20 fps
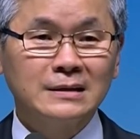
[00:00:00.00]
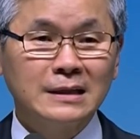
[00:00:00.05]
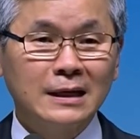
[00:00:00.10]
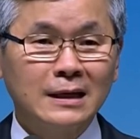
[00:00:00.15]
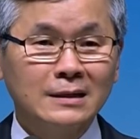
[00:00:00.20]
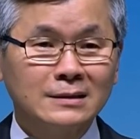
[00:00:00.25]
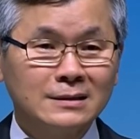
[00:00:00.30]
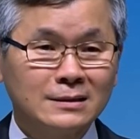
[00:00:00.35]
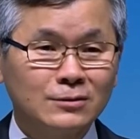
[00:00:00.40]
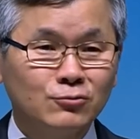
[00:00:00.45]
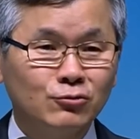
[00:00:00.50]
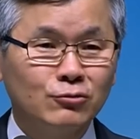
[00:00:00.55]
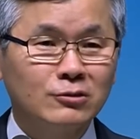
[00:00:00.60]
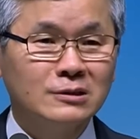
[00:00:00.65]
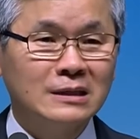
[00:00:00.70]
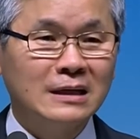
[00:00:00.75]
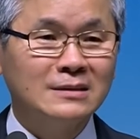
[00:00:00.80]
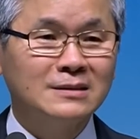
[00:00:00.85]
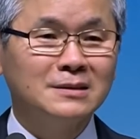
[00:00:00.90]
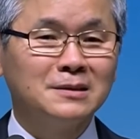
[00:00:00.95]
그 제가 그
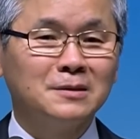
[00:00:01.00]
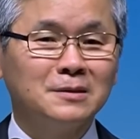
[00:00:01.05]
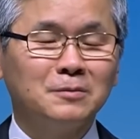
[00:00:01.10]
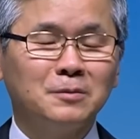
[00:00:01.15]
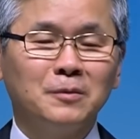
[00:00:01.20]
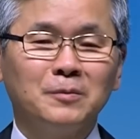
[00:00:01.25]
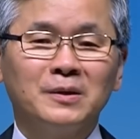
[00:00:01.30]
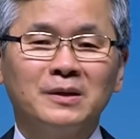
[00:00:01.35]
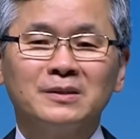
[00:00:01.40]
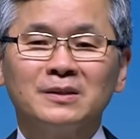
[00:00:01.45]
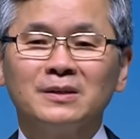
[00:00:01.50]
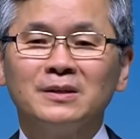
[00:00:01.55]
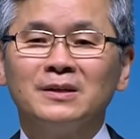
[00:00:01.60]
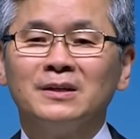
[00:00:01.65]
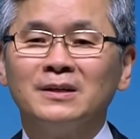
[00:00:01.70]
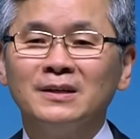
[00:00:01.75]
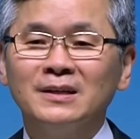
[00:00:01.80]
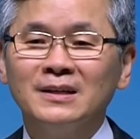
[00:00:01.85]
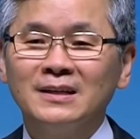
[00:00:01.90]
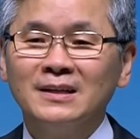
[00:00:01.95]
국어 사전을
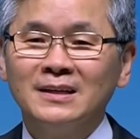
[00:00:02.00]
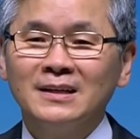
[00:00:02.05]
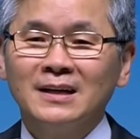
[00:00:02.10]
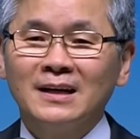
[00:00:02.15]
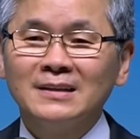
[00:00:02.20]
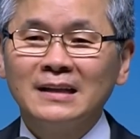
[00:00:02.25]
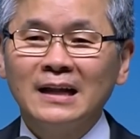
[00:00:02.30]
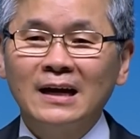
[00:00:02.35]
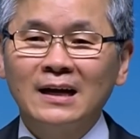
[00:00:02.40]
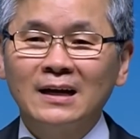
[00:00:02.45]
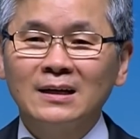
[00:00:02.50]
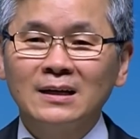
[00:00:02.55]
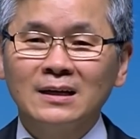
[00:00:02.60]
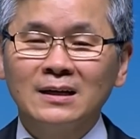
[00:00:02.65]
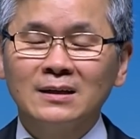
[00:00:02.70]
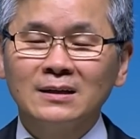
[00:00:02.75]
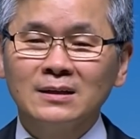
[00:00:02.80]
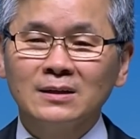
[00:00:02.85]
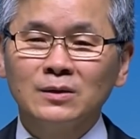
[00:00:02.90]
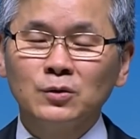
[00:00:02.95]
보면서, 아,
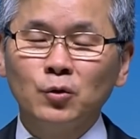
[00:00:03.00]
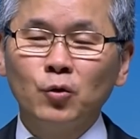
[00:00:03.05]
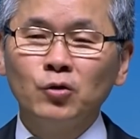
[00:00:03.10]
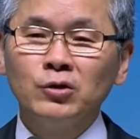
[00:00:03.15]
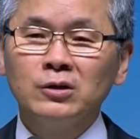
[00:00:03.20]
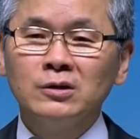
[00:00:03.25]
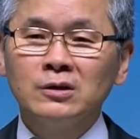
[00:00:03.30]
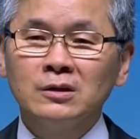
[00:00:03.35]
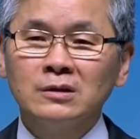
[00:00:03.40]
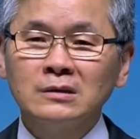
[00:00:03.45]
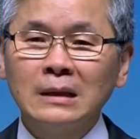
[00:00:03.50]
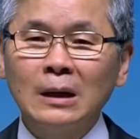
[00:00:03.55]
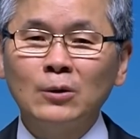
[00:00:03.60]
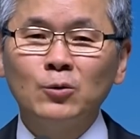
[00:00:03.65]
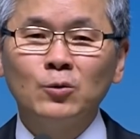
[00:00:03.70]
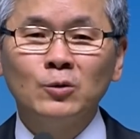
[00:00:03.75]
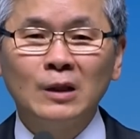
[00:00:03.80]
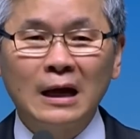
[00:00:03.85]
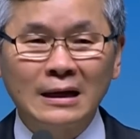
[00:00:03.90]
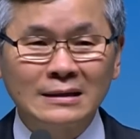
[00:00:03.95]
내가 노인은
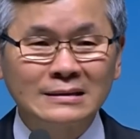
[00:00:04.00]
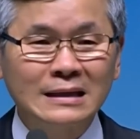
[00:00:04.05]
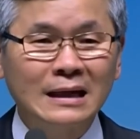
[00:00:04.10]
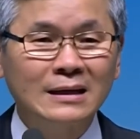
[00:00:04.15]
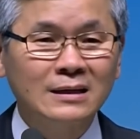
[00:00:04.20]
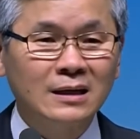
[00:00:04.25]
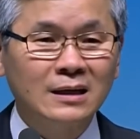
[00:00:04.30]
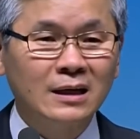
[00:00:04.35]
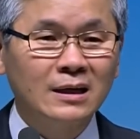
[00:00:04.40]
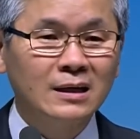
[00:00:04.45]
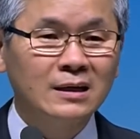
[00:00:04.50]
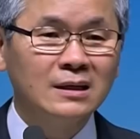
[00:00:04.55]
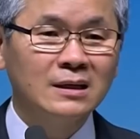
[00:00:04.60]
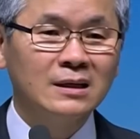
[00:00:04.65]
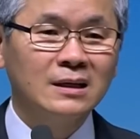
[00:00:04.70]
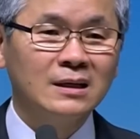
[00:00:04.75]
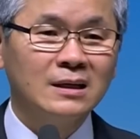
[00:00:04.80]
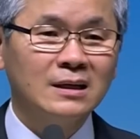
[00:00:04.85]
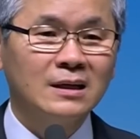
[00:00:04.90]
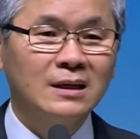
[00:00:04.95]
따놓은 당상이네?
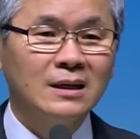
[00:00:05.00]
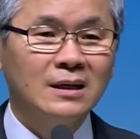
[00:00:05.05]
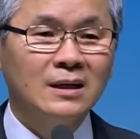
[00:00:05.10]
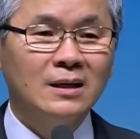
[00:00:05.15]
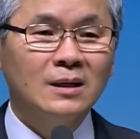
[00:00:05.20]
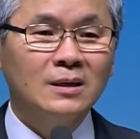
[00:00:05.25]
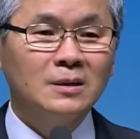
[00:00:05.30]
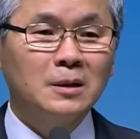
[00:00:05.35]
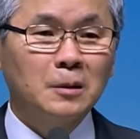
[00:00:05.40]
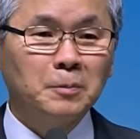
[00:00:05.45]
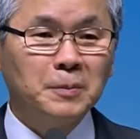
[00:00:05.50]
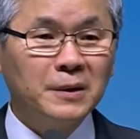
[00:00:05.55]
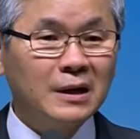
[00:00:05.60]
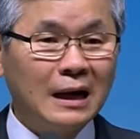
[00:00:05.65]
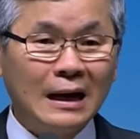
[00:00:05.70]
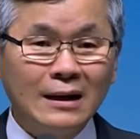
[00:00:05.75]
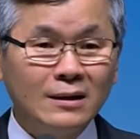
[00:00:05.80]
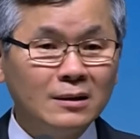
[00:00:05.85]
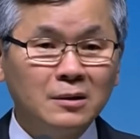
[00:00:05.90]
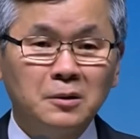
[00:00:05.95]

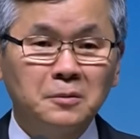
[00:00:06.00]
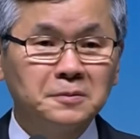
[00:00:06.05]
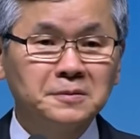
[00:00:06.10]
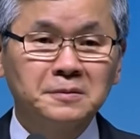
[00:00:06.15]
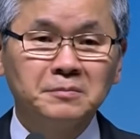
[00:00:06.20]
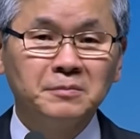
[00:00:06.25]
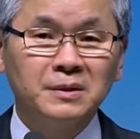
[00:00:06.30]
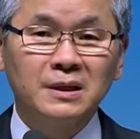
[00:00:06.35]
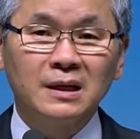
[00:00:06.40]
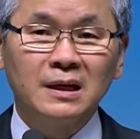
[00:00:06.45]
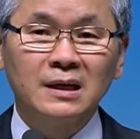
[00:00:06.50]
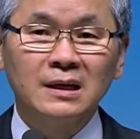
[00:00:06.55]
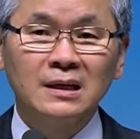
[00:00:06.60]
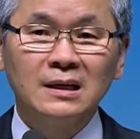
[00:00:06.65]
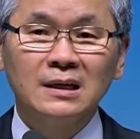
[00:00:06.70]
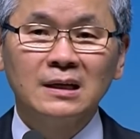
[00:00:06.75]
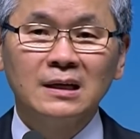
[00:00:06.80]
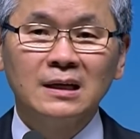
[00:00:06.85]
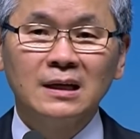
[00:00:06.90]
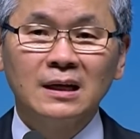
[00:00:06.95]
특별히 할 일 없습니다.
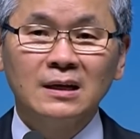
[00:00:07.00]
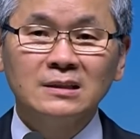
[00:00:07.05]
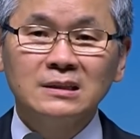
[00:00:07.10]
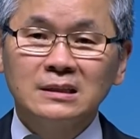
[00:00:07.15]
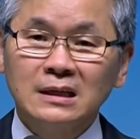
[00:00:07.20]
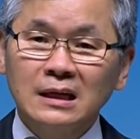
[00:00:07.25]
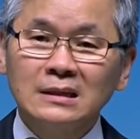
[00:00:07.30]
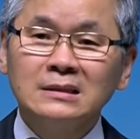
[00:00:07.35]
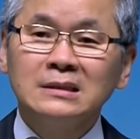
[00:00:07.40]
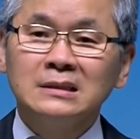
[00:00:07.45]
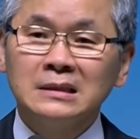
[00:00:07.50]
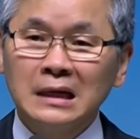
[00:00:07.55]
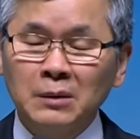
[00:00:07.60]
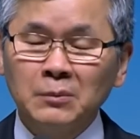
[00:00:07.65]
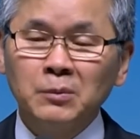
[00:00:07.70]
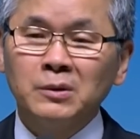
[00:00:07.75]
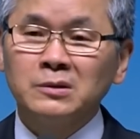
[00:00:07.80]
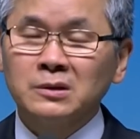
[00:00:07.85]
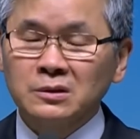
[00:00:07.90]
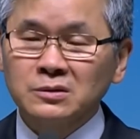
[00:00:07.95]
시간
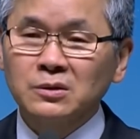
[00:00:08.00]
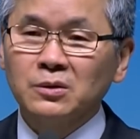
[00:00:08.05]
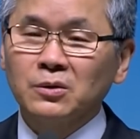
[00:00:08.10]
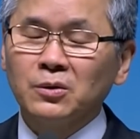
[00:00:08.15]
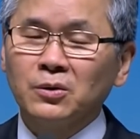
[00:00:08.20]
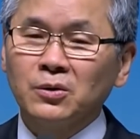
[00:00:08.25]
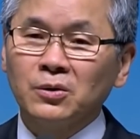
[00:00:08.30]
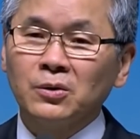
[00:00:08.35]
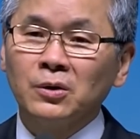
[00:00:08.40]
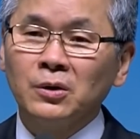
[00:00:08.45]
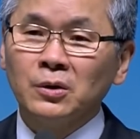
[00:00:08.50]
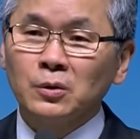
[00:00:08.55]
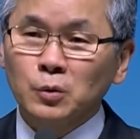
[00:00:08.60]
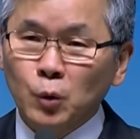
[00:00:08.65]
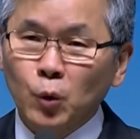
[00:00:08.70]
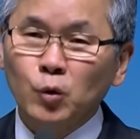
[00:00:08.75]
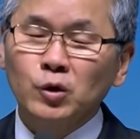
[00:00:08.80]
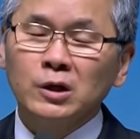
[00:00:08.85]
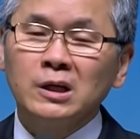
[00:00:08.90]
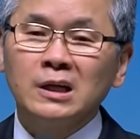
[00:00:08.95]
지나면 저절로
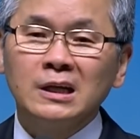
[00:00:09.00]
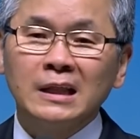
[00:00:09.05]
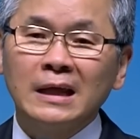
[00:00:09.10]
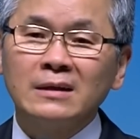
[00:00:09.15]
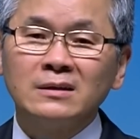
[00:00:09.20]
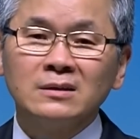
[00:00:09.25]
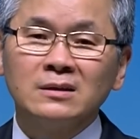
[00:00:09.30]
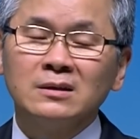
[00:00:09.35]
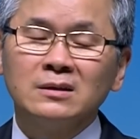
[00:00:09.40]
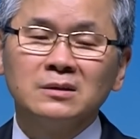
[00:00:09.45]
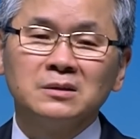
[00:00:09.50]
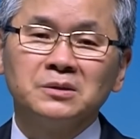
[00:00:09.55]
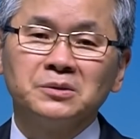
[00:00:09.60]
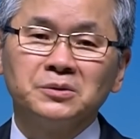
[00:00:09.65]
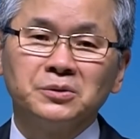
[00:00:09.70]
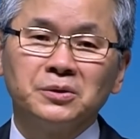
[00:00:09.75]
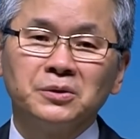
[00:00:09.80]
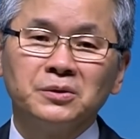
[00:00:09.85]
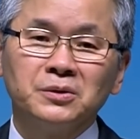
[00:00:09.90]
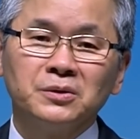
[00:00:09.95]
노인이 되는
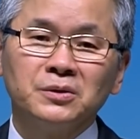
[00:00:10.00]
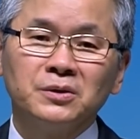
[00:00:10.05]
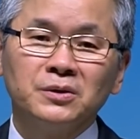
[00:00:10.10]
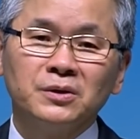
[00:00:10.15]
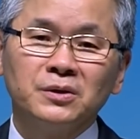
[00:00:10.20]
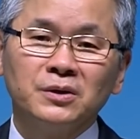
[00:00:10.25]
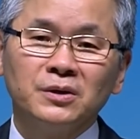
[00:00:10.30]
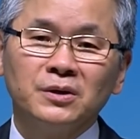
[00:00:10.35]
거거든요.